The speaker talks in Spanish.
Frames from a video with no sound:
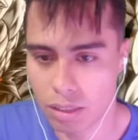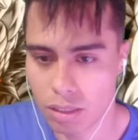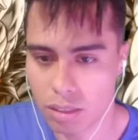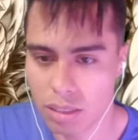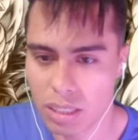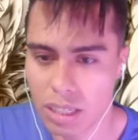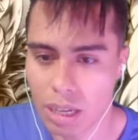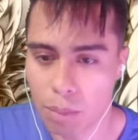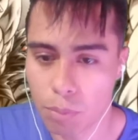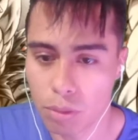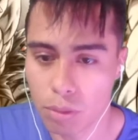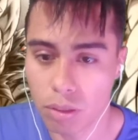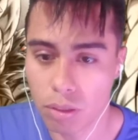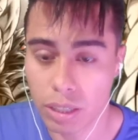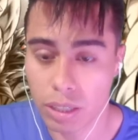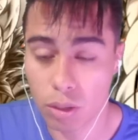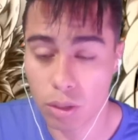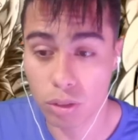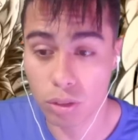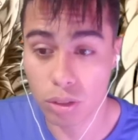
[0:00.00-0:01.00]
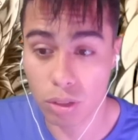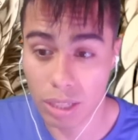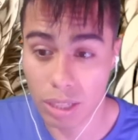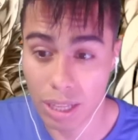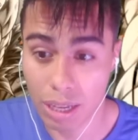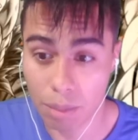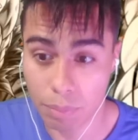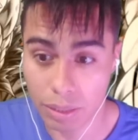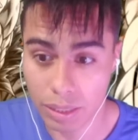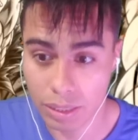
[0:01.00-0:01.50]
digamos lo que
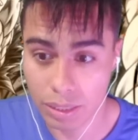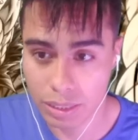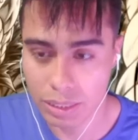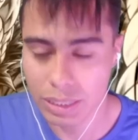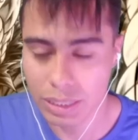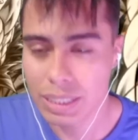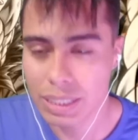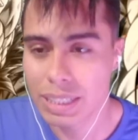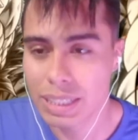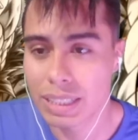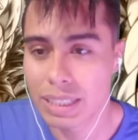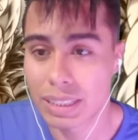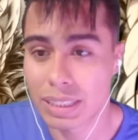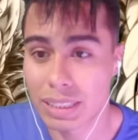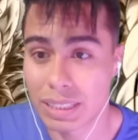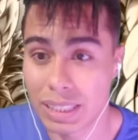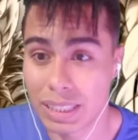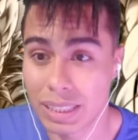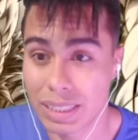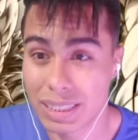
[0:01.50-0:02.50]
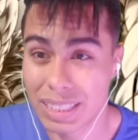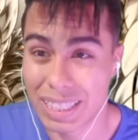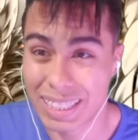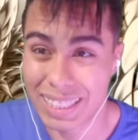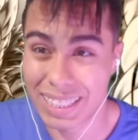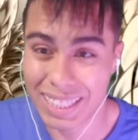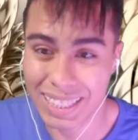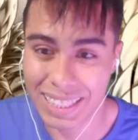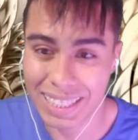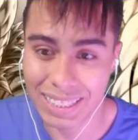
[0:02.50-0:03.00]
controladamente, sin
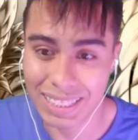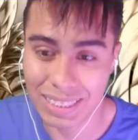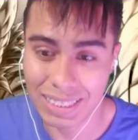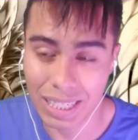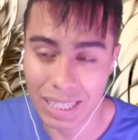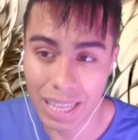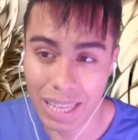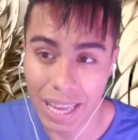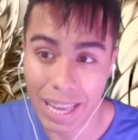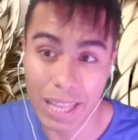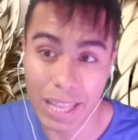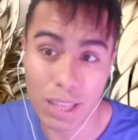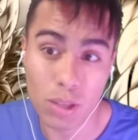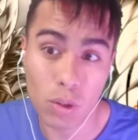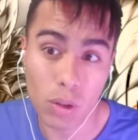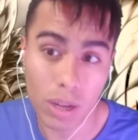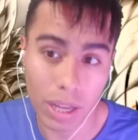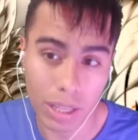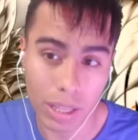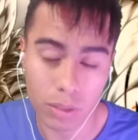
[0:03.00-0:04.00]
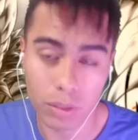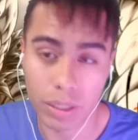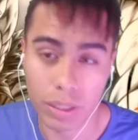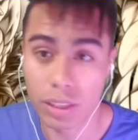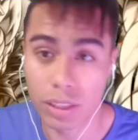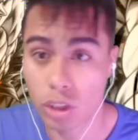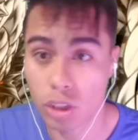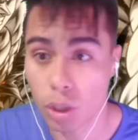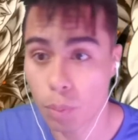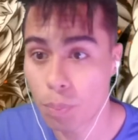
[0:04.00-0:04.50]
tener que estar enojado
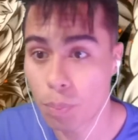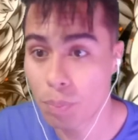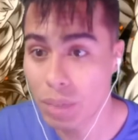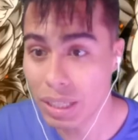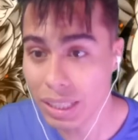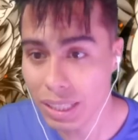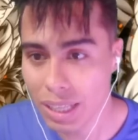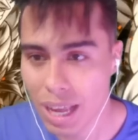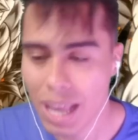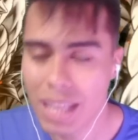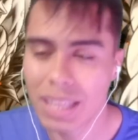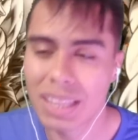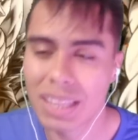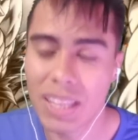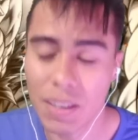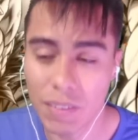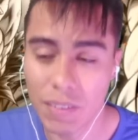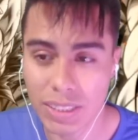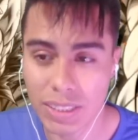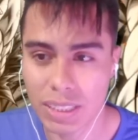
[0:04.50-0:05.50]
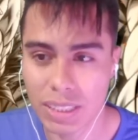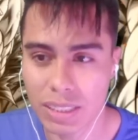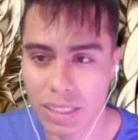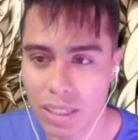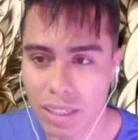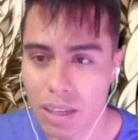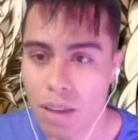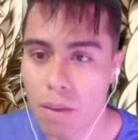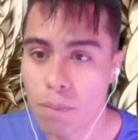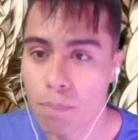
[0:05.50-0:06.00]
en top 1000, debes
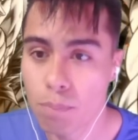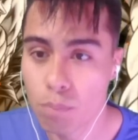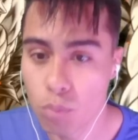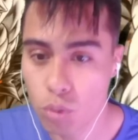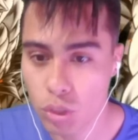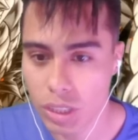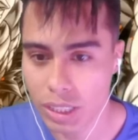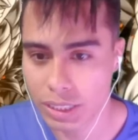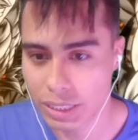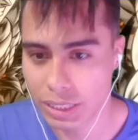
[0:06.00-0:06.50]
tener muchas